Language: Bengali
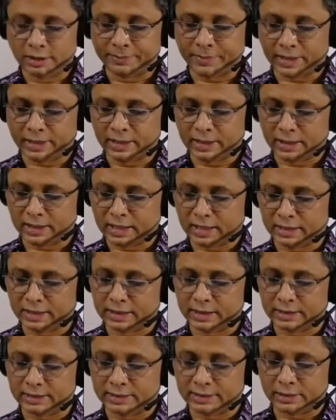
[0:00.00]
পাখিরা গান
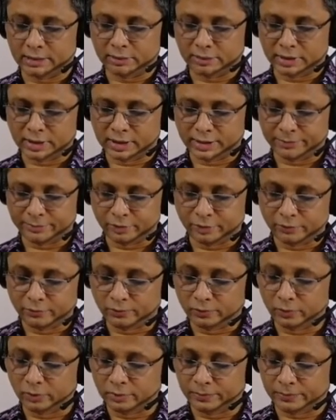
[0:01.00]
গাচ্ছিল না এবং
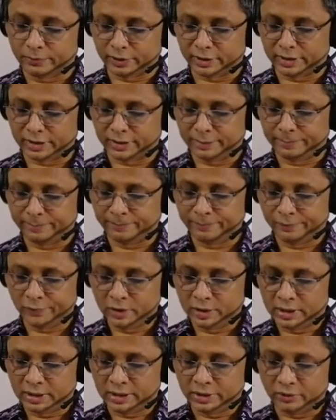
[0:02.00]
ফুলও ফোটেনি
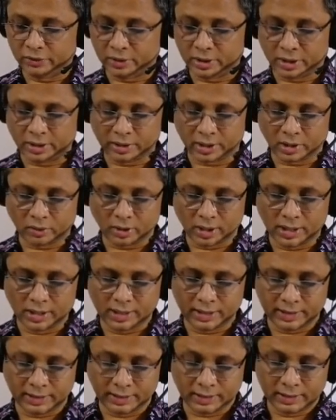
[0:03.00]
দেয়ার আর
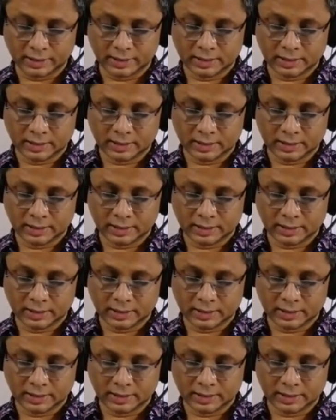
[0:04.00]
অনলি